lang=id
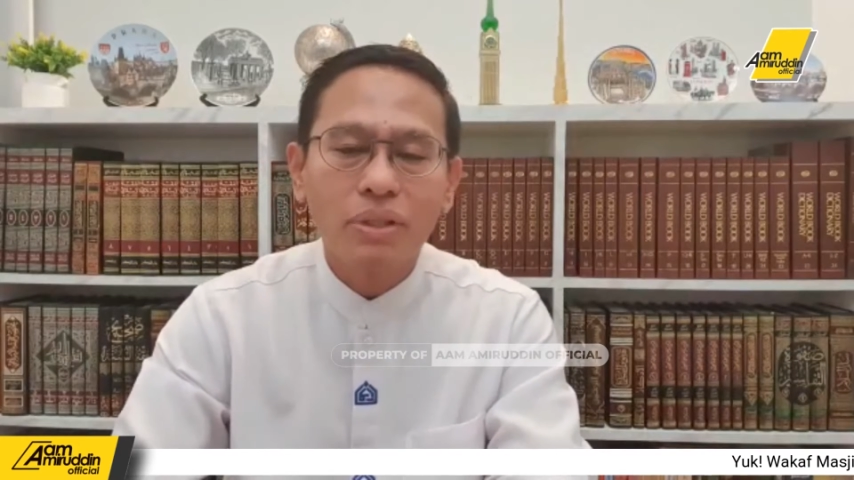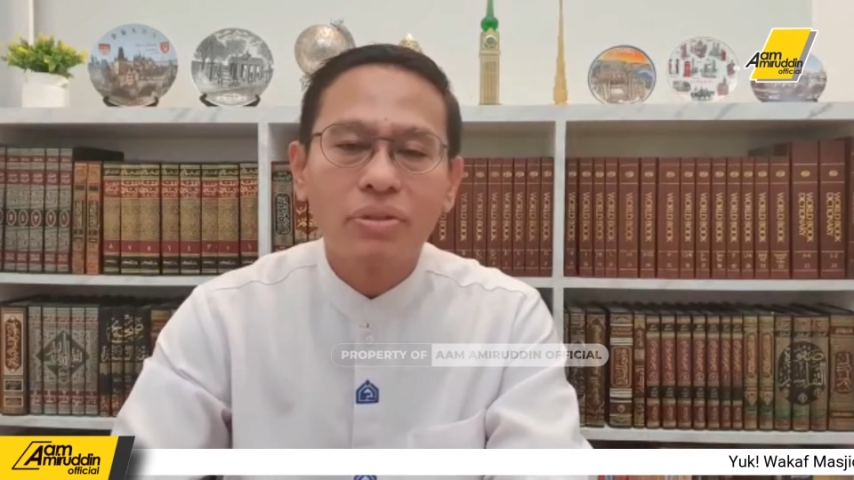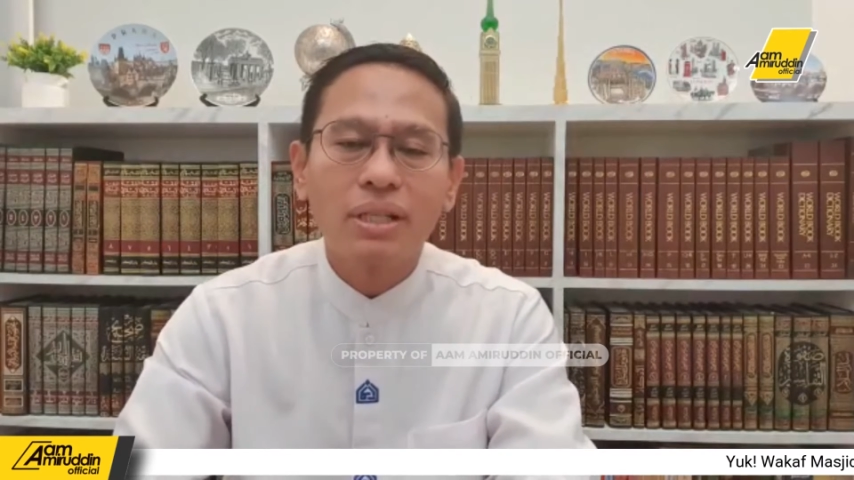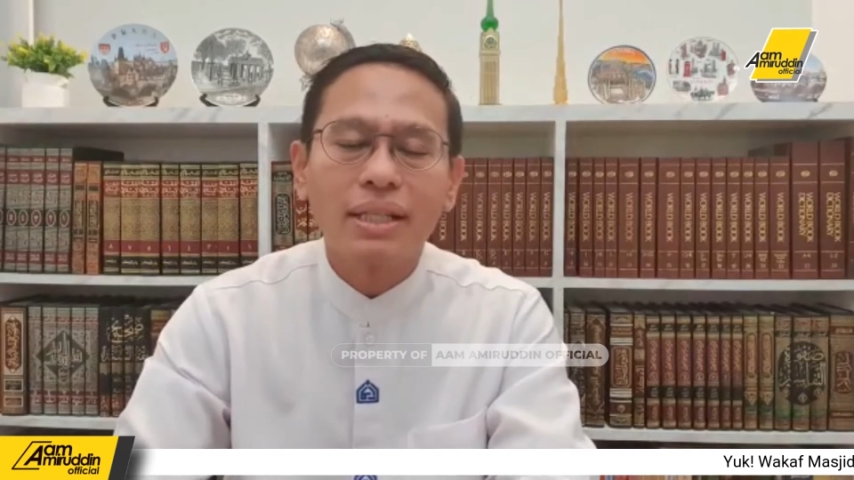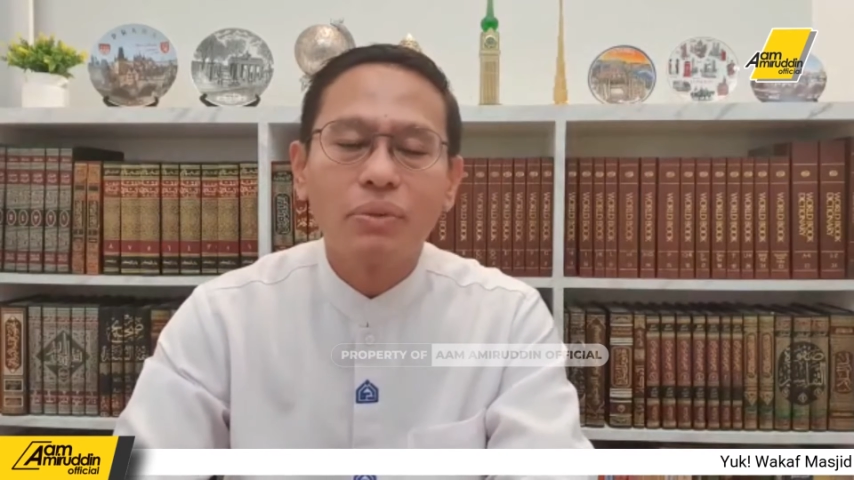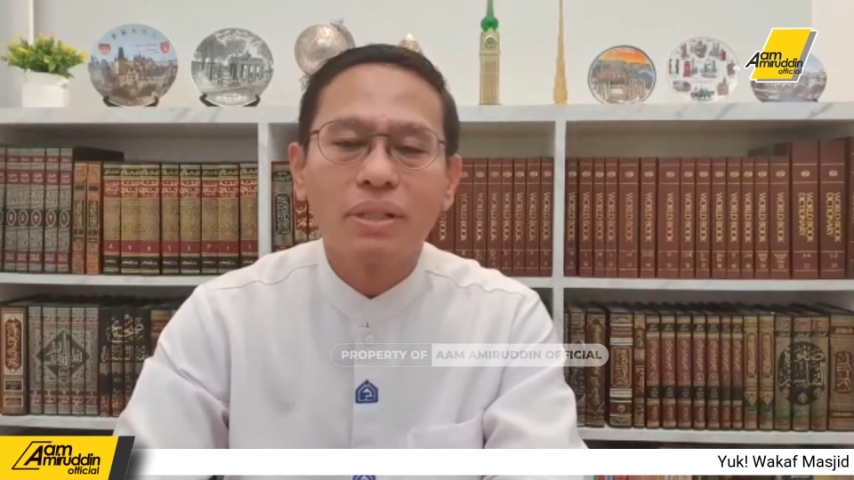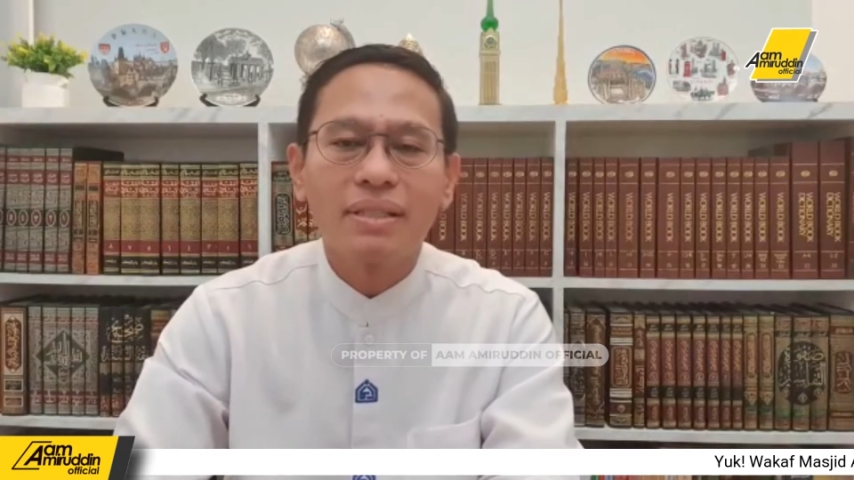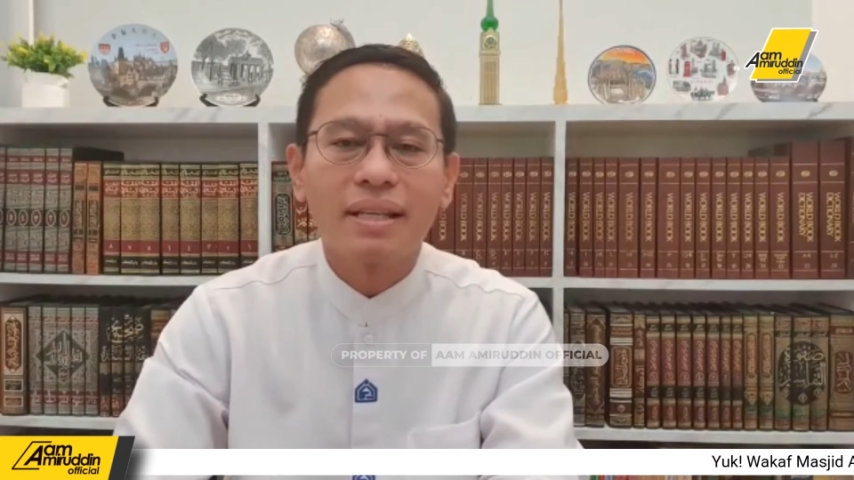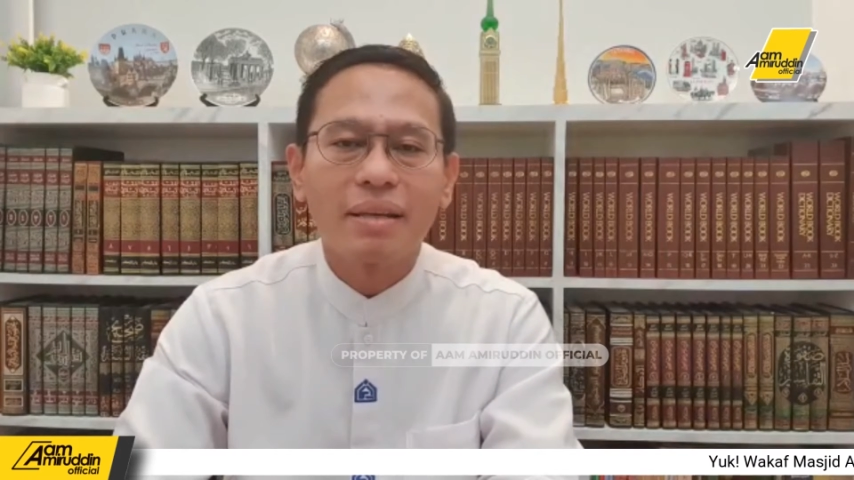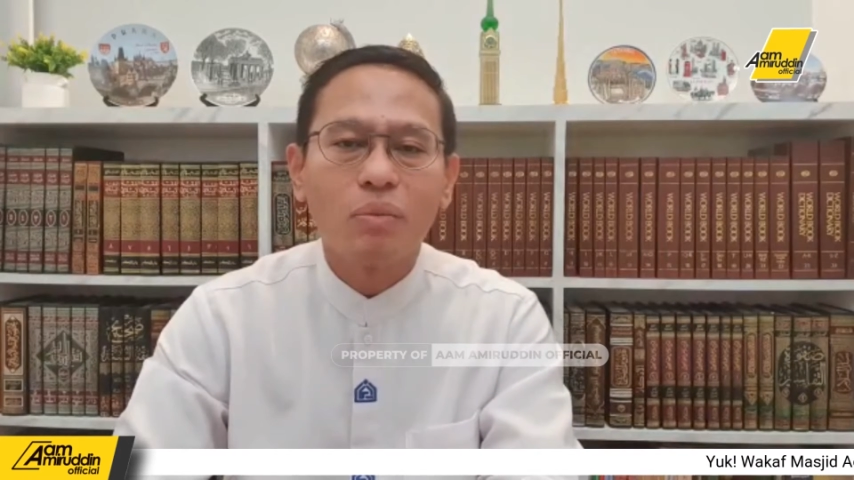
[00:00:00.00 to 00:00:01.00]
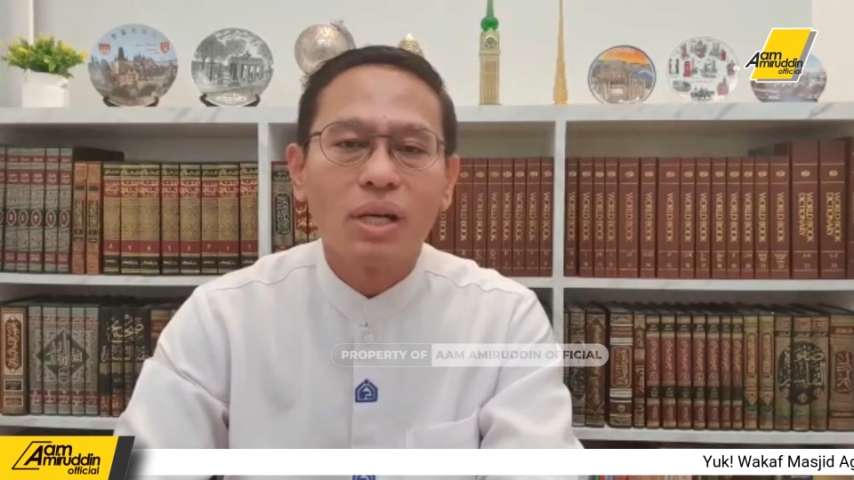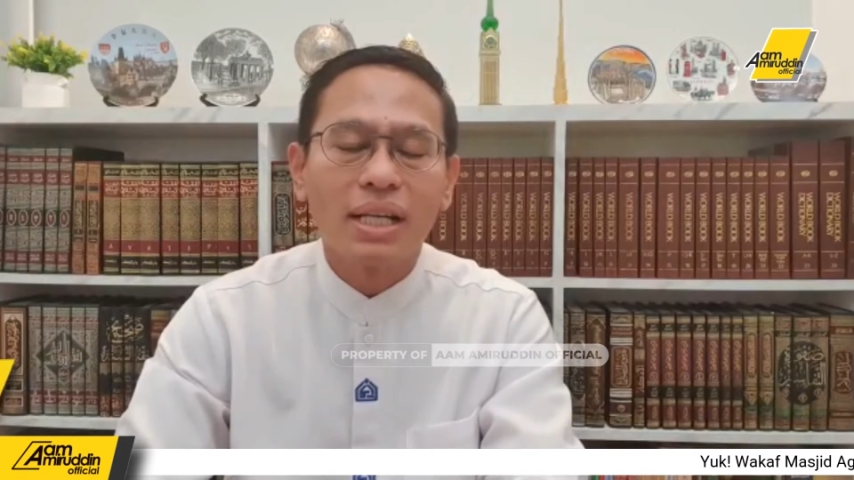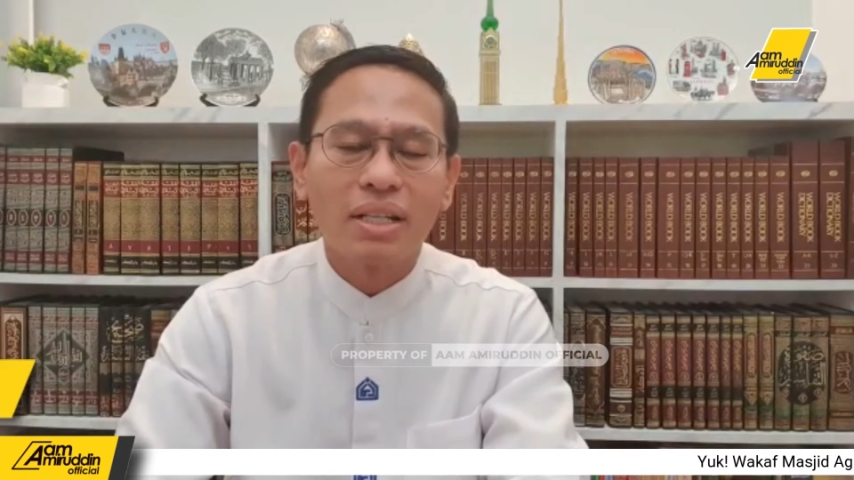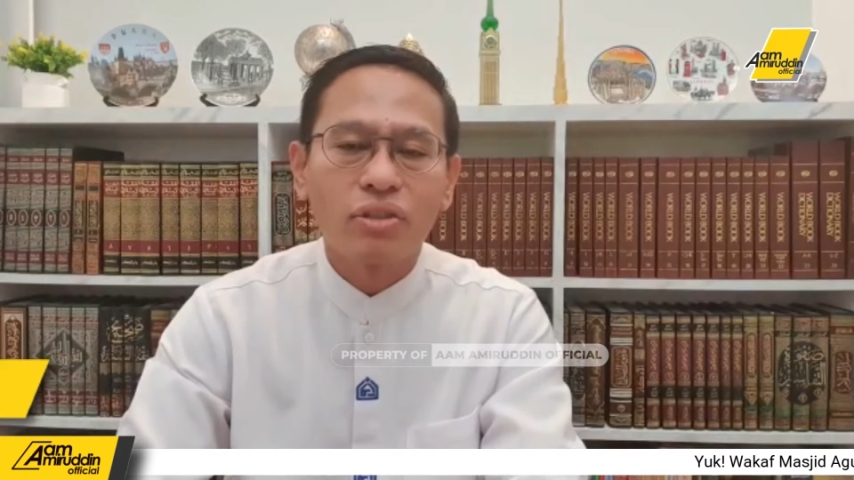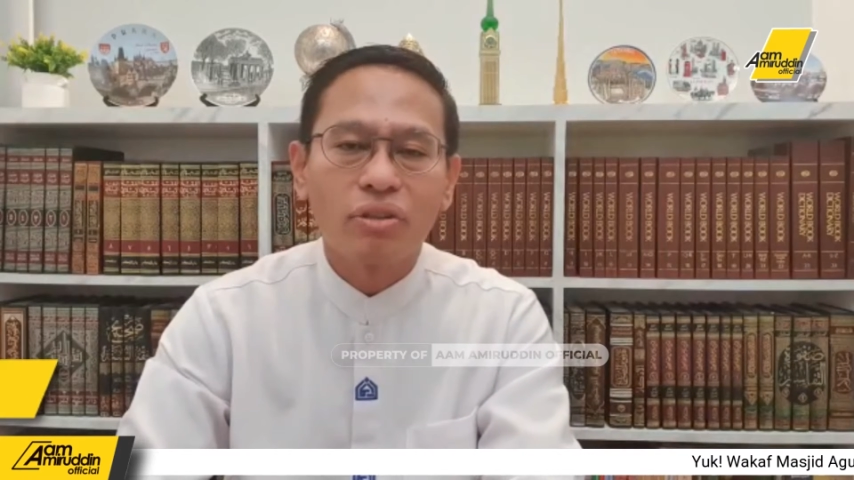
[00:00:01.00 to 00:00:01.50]
wassalatu wassalamu
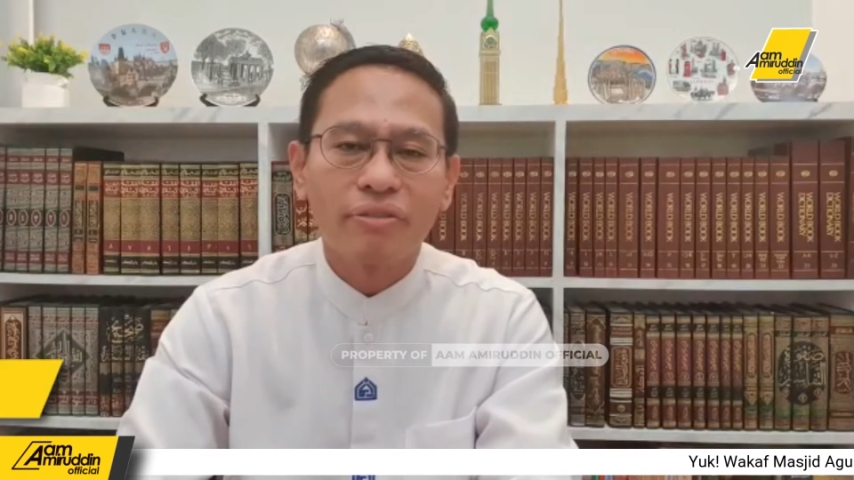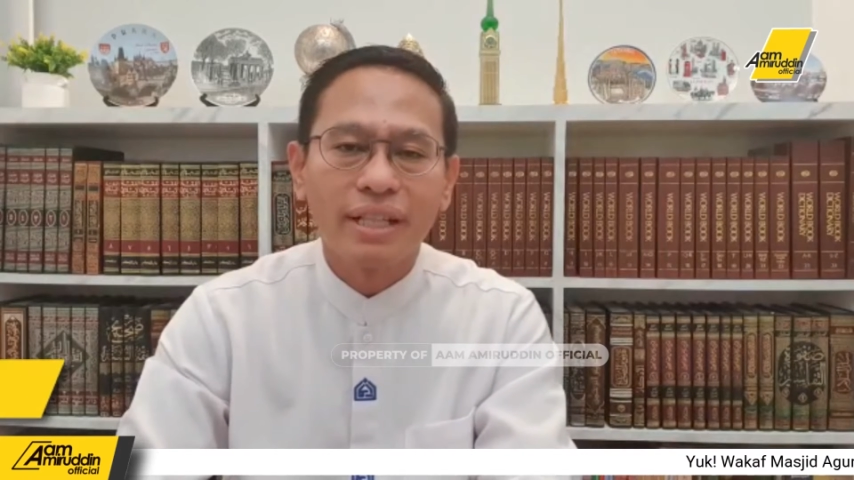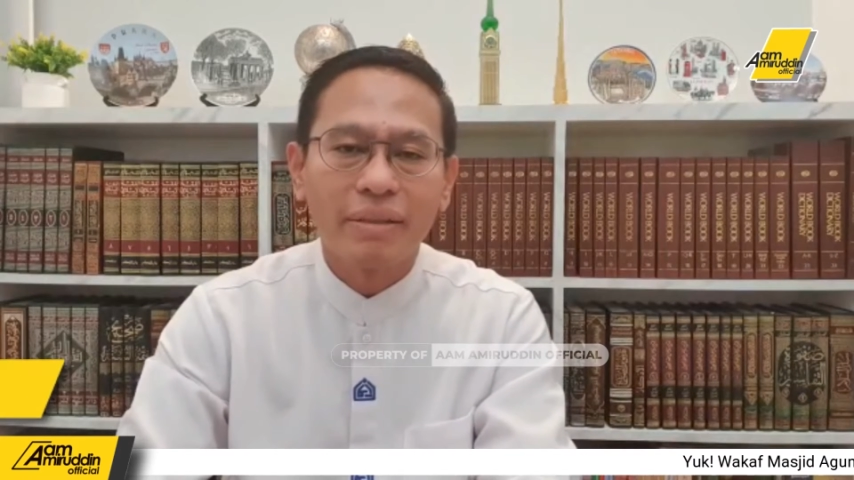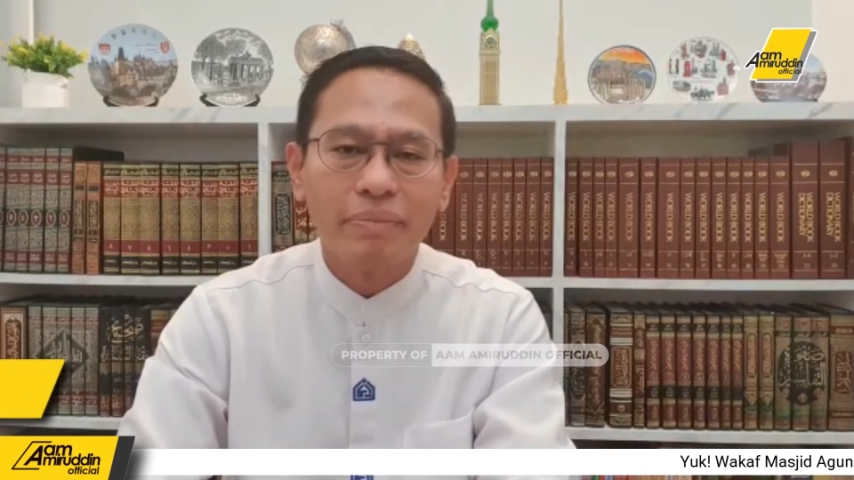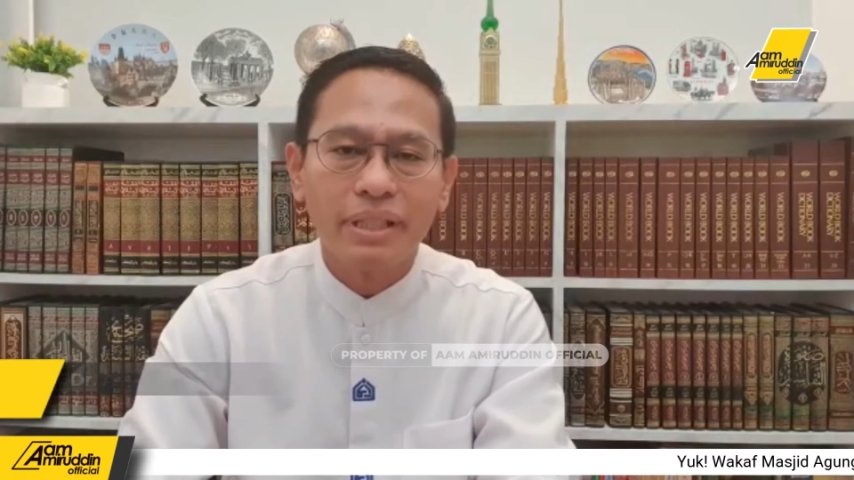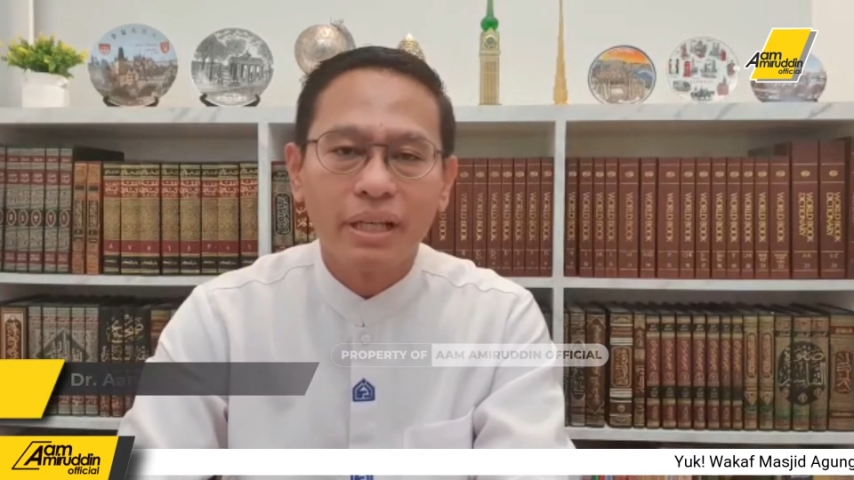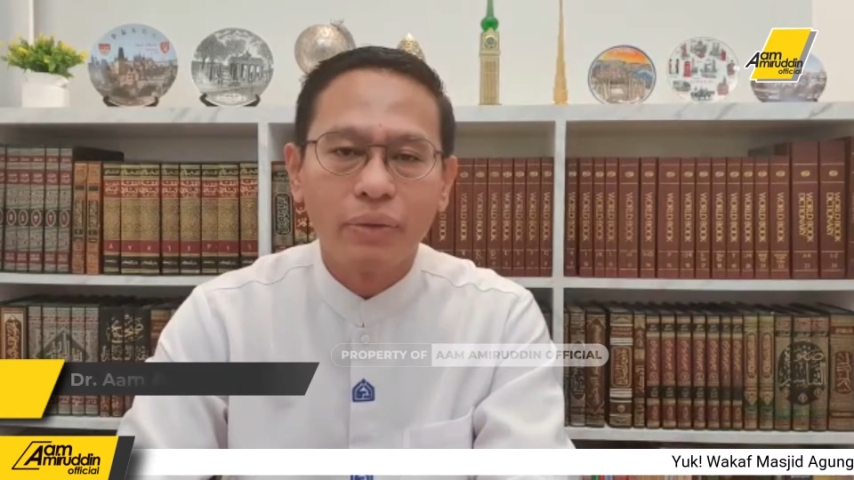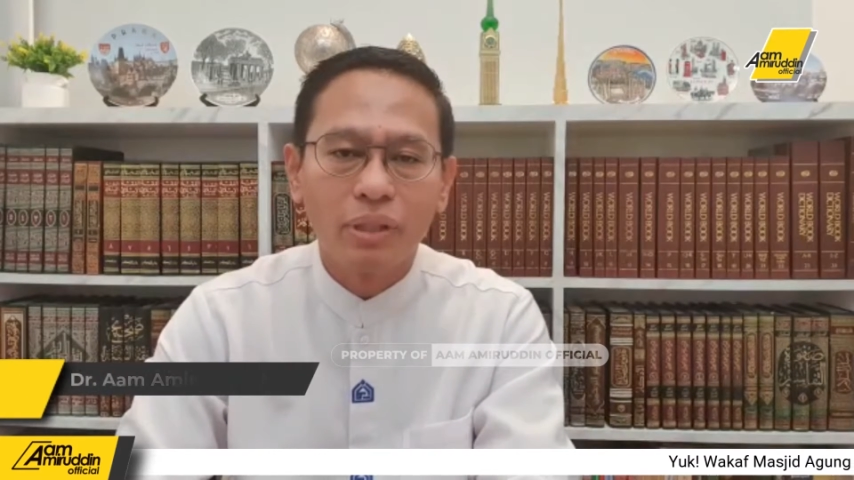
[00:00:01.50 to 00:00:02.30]
ala ashrafil anbiya